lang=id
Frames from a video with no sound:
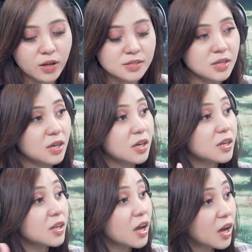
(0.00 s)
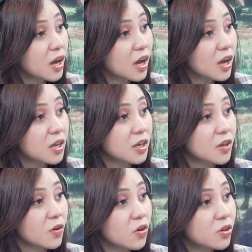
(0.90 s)
mulai skinnya,
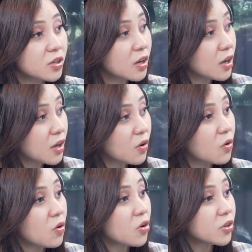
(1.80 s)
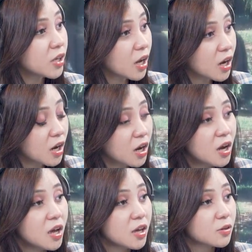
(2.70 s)
hero-nya, logonya,
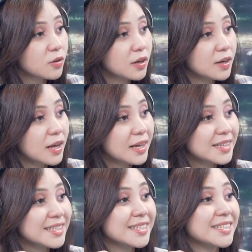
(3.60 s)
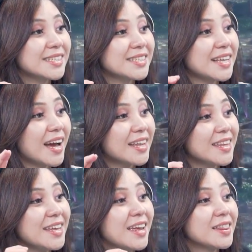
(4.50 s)
hmm. itu kan sangat
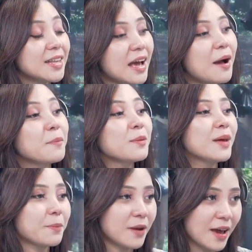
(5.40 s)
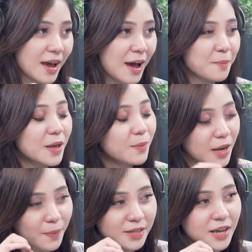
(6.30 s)
identik, hampir mirip deh, hampir
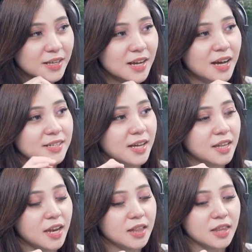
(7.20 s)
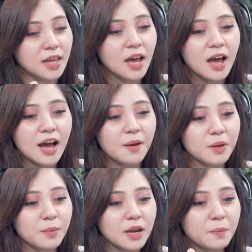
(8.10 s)
mirip aja, jangan sangat identik,
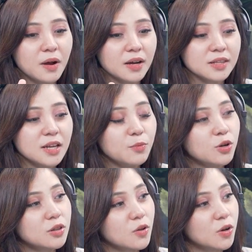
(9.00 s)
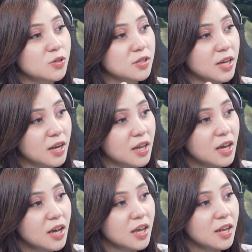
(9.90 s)
hampir mirip banget. Jadi menurut Kolius sendiri,
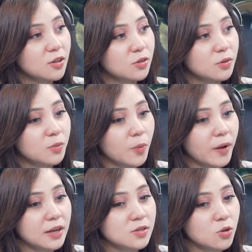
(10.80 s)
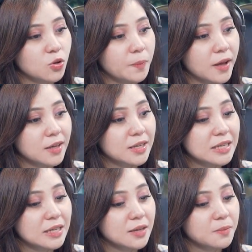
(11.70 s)
ini tuh merupakan suatu
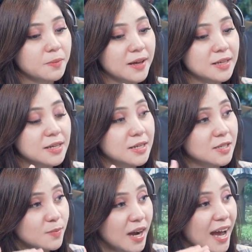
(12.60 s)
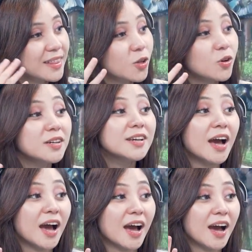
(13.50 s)
plagi plagiarisme atau
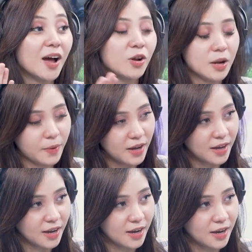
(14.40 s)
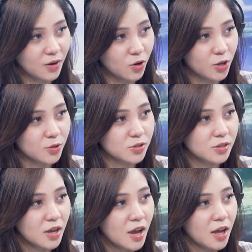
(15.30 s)
enggak kalau dari pandangannya Kolius?
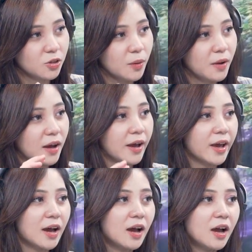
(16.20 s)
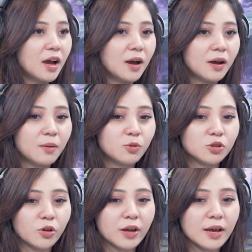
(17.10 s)
Okay. Atau emang kayak
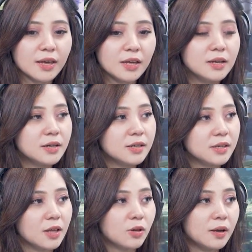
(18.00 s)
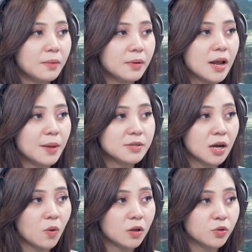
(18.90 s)
Muntonnya ide itu kan dalam
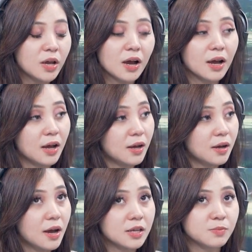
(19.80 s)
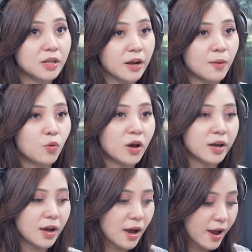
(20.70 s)
jangka waktu yang enggak enggak sebentar ya
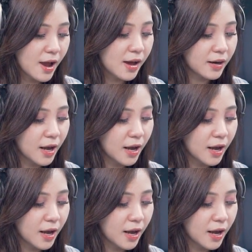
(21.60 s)
bukannya kayak